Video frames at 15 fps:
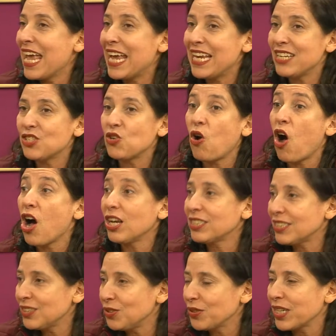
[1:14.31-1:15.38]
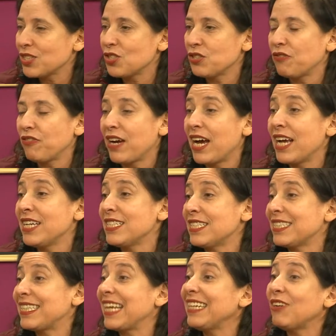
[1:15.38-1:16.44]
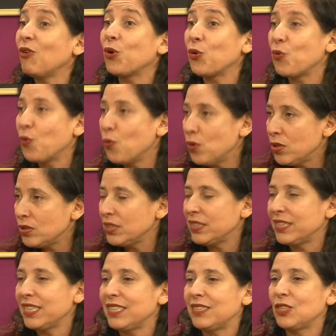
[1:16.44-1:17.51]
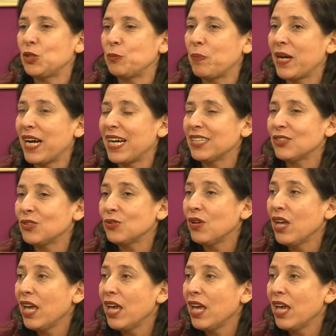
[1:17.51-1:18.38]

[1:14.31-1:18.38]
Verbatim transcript: Eles gostam do que a gente faz, têm orgulho de ter esse espaço.